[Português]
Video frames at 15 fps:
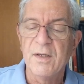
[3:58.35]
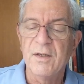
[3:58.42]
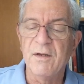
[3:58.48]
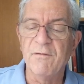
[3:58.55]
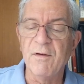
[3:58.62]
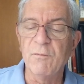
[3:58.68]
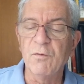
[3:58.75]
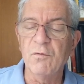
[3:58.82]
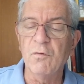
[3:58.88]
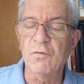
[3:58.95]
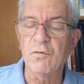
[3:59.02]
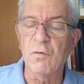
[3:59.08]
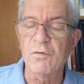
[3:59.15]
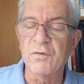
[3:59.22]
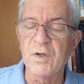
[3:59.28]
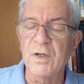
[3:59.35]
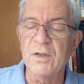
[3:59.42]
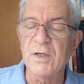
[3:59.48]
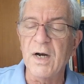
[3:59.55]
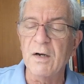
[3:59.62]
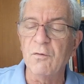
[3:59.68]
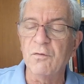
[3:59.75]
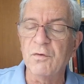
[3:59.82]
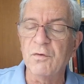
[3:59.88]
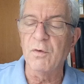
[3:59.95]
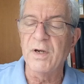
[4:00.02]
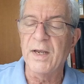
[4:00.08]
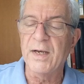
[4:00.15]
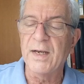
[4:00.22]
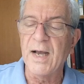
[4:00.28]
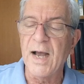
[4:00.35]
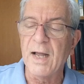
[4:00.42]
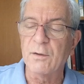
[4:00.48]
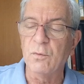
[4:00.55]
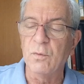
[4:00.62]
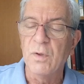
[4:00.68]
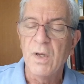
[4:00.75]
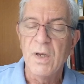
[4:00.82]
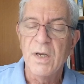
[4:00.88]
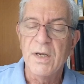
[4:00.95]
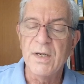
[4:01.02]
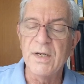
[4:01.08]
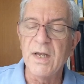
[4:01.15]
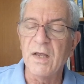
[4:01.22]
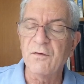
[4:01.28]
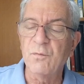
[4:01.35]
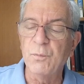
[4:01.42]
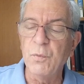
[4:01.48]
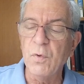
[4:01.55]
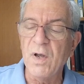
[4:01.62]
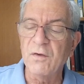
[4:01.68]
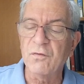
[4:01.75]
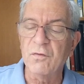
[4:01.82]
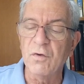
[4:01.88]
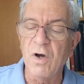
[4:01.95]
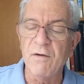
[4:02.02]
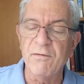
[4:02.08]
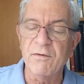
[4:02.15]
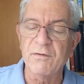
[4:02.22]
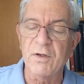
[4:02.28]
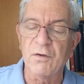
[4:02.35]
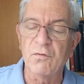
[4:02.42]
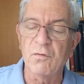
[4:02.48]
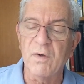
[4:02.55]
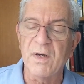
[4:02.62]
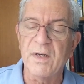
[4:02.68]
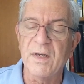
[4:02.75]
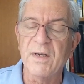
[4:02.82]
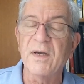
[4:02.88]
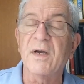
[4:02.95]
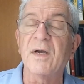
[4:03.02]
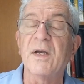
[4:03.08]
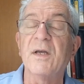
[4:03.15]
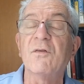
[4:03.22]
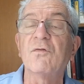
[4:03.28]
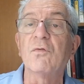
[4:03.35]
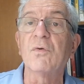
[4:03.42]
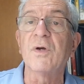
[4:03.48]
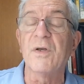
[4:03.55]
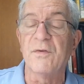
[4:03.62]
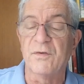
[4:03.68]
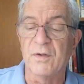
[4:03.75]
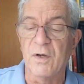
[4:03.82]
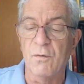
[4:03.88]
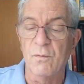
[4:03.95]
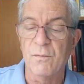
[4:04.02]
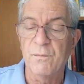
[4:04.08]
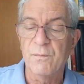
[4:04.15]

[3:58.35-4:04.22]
Devemos nos concentrar no legado e nas boas novas da sua re ressurreição.